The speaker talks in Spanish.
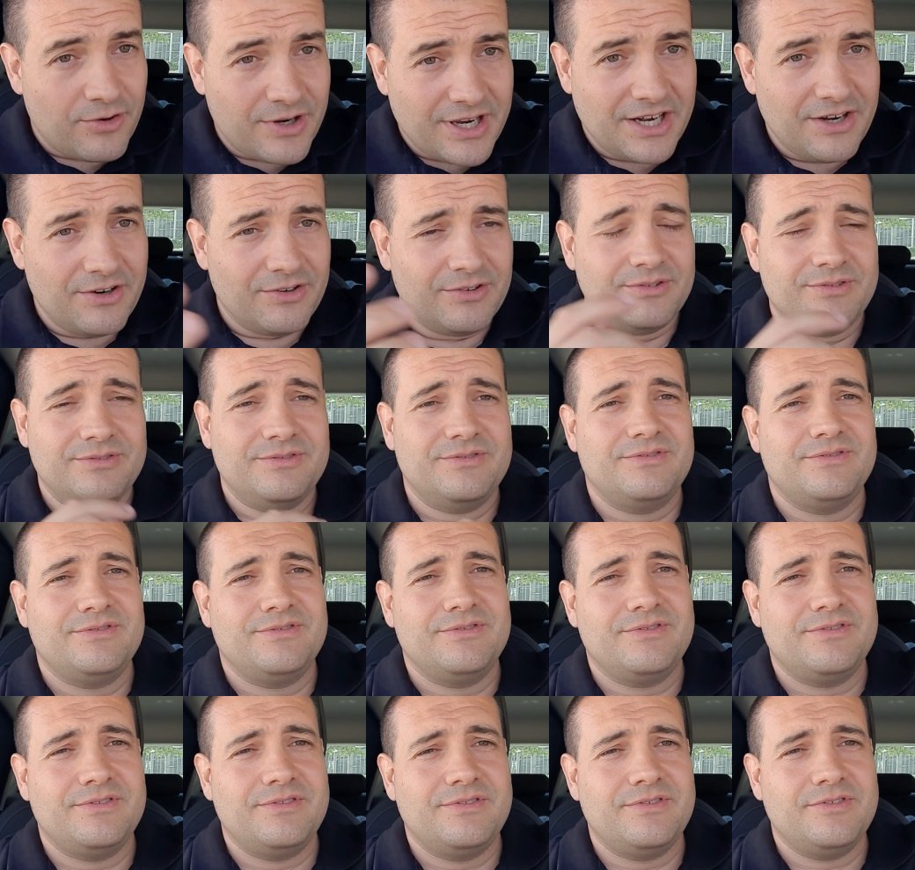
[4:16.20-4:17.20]
que no.
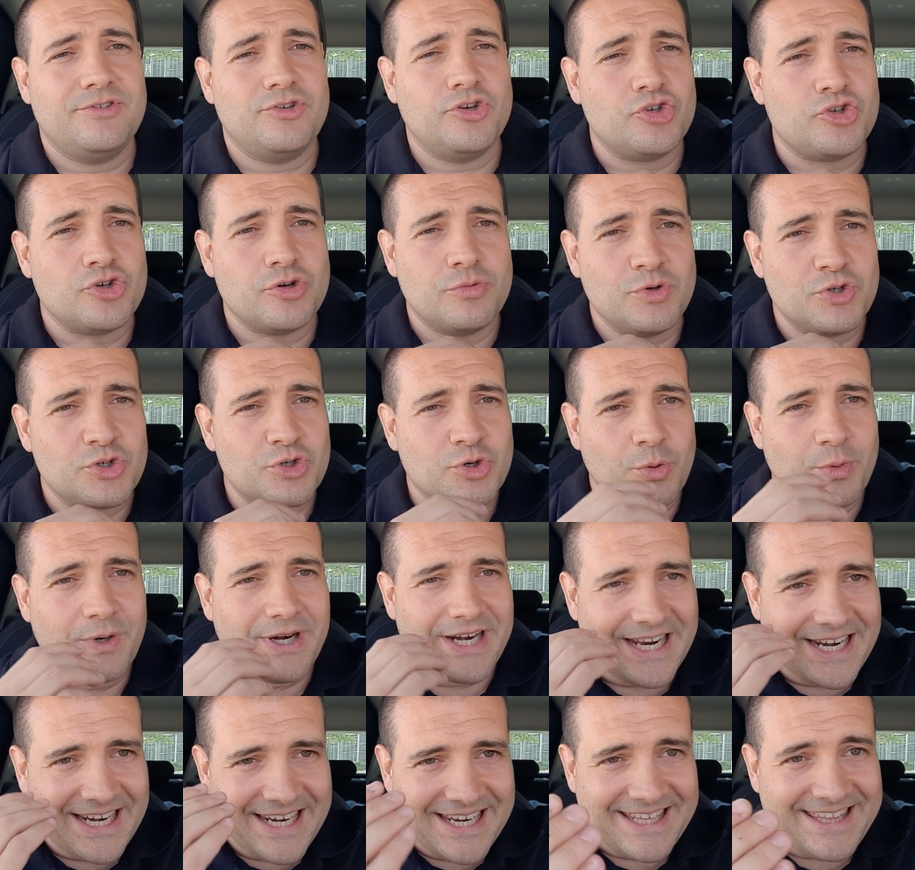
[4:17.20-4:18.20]
No somos como
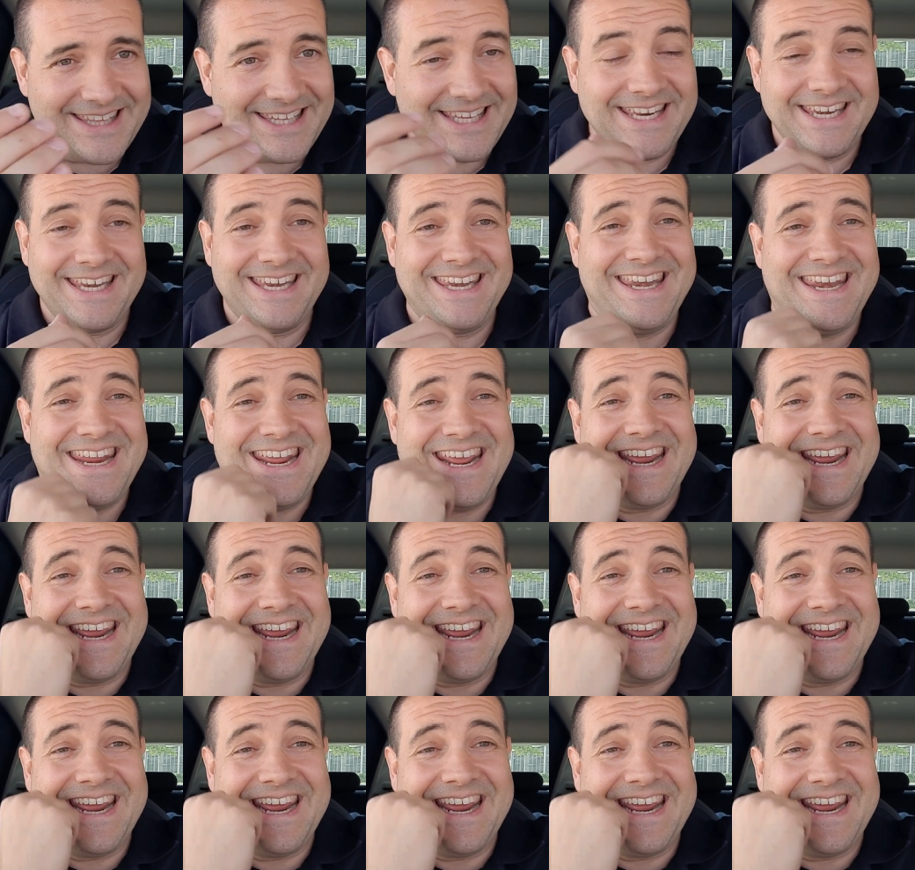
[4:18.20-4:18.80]
el Atleti, ni